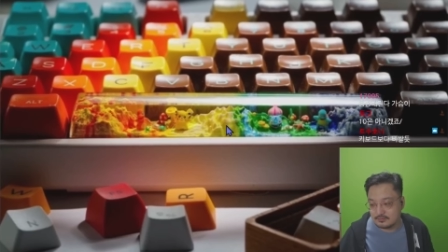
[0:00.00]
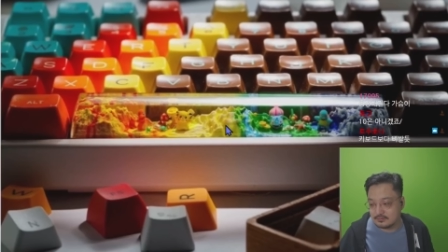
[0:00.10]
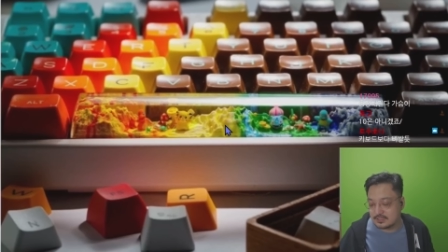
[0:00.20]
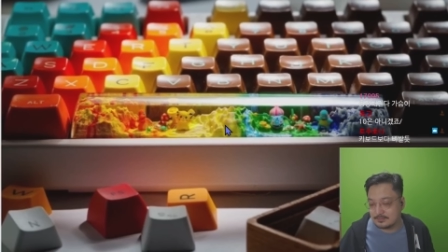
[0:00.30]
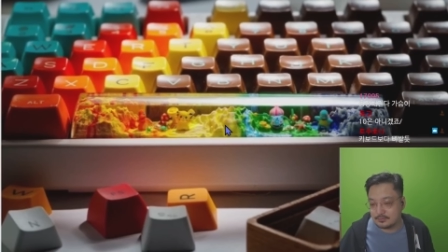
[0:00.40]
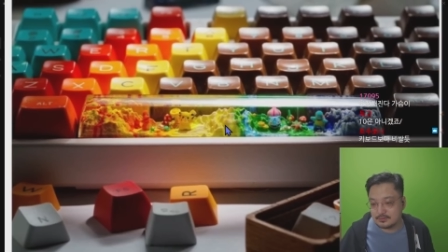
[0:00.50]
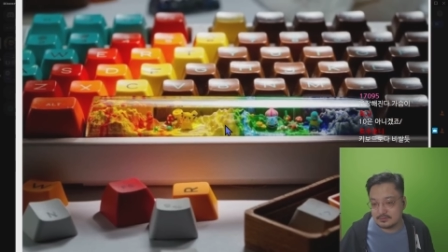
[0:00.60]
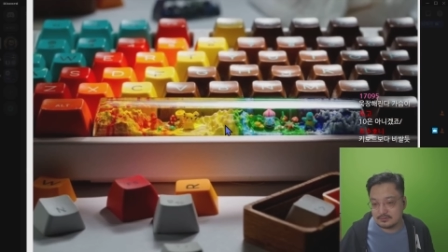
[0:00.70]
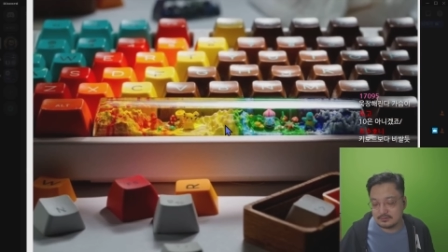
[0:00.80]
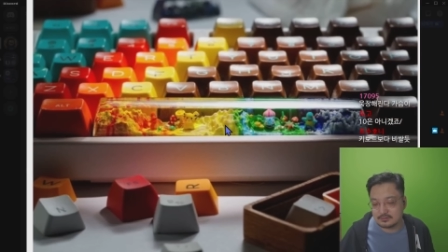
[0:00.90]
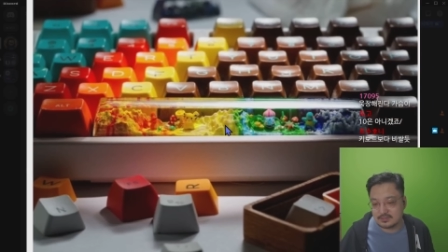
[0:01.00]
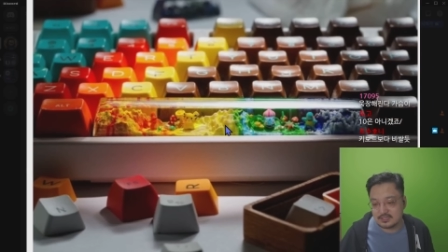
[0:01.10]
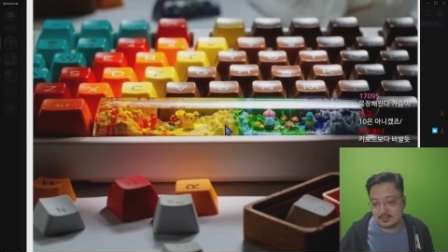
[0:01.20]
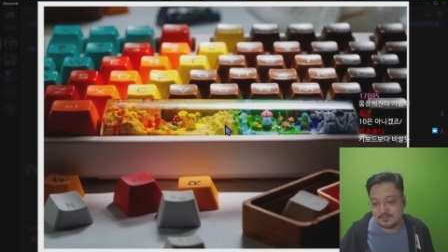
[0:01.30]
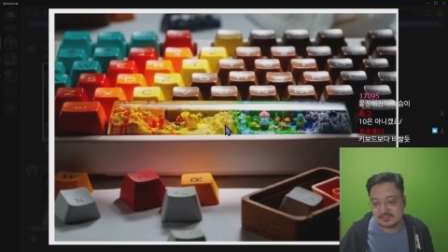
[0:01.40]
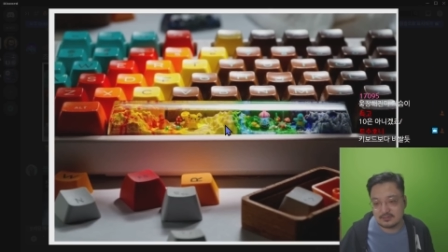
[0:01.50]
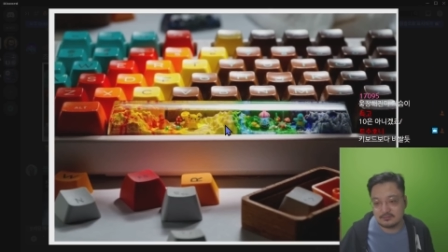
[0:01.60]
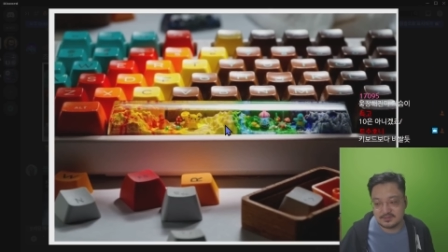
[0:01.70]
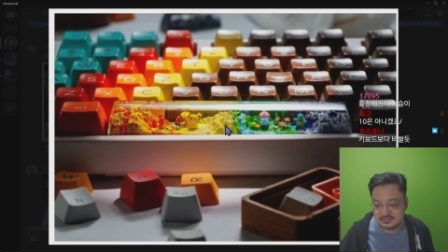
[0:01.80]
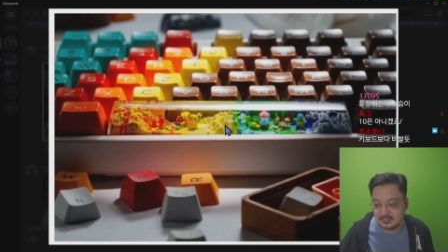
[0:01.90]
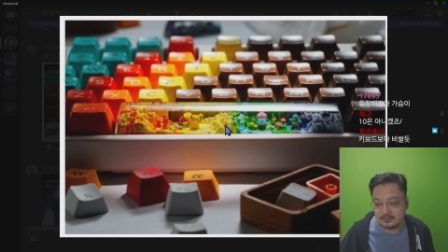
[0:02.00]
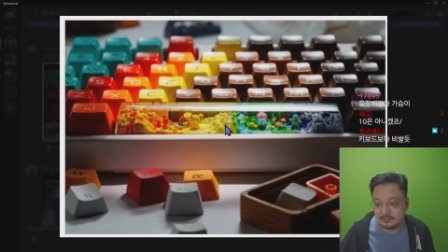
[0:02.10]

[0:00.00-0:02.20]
그리고 키보드 키캡 비싼 건 비싸요.